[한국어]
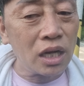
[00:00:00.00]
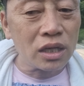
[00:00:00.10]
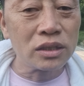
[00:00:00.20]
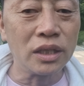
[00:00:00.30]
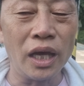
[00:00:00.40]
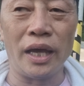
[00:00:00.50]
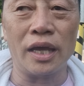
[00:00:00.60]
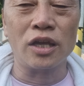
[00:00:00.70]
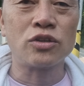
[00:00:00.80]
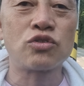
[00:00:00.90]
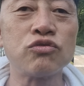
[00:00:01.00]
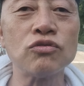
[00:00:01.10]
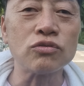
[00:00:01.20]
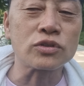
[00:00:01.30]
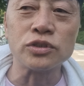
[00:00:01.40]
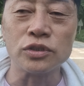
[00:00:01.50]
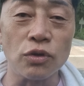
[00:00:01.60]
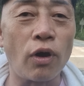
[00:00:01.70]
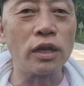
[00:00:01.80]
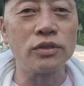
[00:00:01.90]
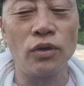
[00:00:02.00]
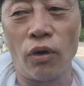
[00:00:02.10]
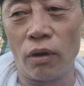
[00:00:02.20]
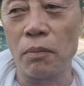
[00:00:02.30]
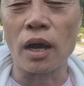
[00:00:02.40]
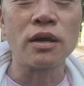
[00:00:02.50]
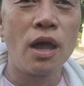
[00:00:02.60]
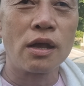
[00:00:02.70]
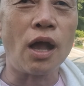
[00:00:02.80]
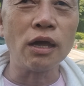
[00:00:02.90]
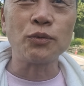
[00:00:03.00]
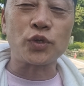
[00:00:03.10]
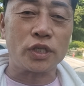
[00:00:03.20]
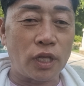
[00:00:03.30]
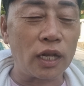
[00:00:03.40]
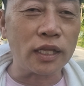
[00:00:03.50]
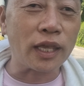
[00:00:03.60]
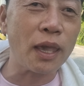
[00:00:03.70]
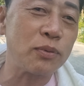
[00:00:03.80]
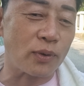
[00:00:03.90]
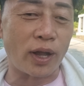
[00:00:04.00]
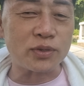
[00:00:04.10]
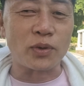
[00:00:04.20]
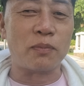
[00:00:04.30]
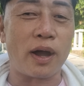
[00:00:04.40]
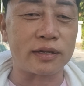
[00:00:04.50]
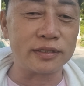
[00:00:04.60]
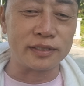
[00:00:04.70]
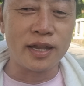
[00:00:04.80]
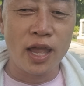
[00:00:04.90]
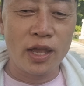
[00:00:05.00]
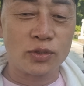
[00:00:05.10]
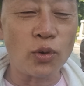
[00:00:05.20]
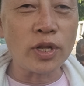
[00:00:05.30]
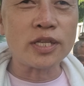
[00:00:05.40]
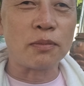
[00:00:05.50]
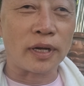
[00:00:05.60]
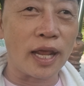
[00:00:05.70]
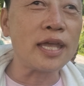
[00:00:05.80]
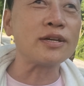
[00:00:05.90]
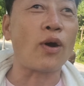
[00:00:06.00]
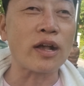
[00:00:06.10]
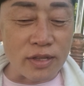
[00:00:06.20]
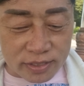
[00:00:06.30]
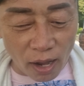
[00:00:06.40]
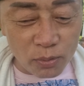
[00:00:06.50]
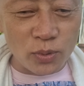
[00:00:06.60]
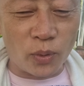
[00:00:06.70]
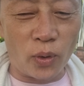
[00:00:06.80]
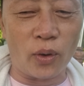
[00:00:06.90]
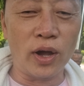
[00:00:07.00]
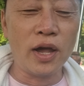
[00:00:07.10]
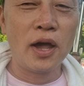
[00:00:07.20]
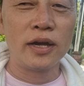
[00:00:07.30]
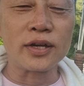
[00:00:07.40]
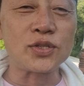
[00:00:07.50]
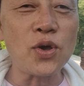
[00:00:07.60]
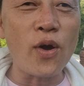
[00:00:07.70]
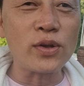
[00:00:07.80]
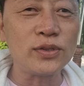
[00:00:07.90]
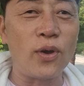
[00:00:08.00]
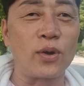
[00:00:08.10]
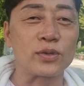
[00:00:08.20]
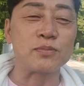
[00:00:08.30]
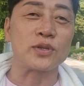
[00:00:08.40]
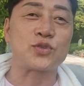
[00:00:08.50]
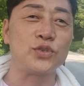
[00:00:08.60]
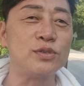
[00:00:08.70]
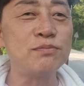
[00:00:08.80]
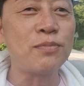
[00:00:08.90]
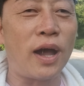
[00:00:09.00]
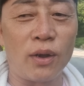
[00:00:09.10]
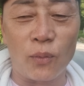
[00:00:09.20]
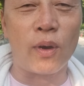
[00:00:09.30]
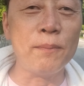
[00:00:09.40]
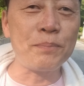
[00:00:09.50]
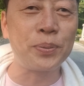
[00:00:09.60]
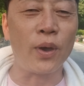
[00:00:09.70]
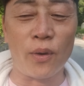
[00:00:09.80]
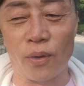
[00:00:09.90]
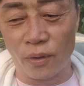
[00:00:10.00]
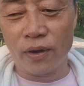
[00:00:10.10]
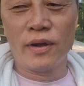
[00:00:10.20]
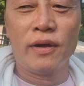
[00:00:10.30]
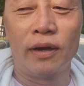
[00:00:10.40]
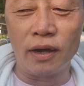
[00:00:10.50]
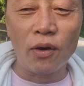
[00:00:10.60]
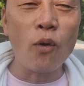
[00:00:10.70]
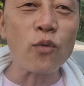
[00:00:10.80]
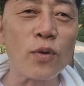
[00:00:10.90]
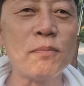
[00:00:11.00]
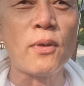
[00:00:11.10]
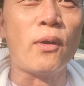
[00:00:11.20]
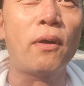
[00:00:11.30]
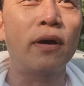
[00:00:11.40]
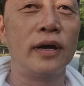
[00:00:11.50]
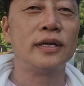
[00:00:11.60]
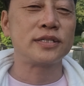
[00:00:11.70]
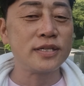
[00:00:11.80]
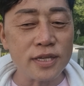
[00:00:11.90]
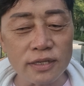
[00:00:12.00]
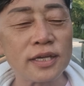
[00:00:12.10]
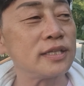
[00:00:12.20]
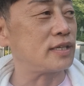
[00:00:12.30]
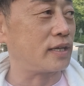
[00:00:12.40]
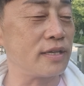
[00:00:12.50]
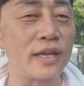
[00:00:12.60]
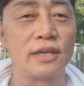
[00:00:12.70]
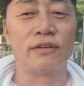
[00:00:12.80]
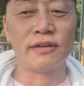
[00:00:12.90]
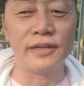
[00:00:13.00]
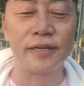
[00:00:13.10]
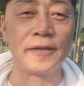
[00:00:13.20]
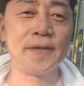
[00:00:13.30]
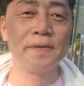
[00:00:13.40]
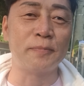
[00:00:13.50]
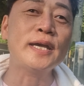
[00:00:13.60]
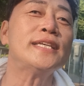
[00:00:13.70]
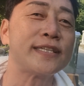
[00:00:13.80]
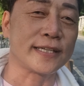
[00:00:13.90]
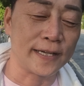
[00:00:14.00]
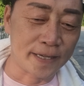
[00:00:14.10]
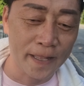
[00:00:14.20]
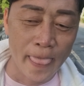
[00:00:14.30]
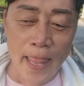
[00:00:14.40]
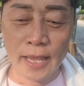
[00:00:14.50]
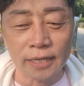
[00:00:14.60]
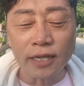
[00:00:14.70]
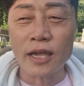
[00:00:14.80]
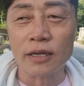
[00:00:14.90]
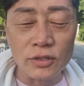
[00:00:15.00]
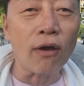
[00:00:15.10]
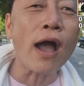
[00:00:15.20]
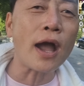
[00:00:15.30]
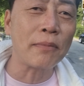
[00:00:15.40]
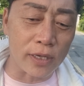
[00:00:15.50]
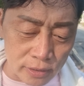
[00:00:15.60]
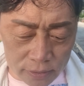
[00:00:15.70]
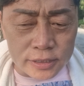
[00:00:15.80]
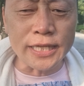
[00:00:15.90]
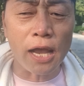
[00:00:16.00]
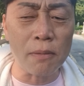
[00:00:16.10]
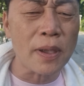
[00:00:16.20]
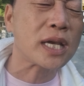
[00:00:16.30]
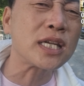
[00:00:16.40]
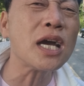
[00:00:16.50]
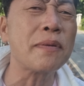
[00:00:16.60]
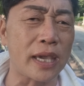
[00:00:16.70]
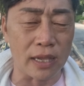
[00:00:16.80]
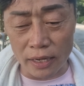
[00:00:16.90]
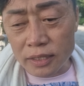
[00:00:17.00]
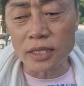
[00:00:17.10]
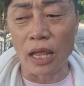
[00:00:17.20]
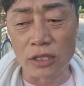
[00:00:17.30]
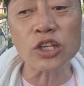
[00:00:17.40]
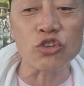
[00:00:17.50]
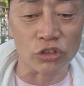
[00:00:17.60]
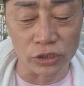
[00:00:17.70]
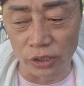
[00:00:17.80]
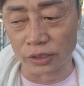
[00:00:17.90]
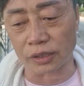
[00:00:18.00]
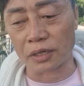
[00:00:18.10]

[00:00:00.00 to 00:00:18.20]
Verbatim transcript: 근데 중국 그 영화는요 막 칼이 휘 날라댕겨 불고 아주 막 그 손에서 막 레이저 광선 쏴 불고. 그러니까 성룡, 뭐 주윤발, 원표, 어, 홍군보 진짜 연기들 잘하잖아요. 멋있었어. 그러니까 그 영화가 막 그, 극장 가면 맨 그런 거밖에 안, 안 틀어줬거든.